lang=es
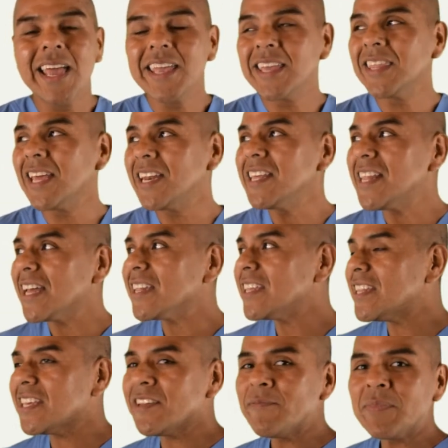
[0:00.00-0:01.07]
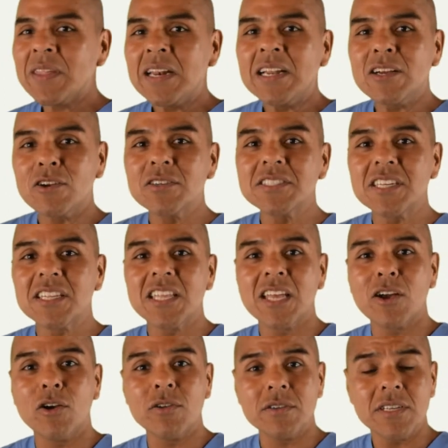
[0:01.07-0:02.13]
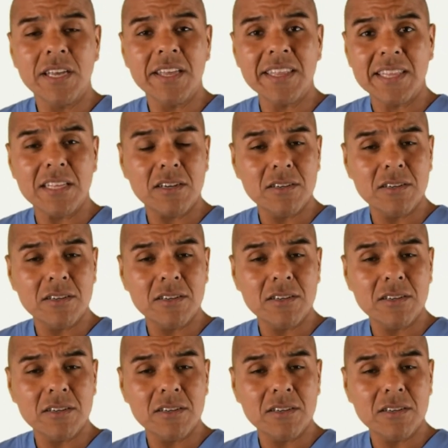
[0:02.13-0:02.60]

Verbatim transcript: Y en el hidátide consiste, eh,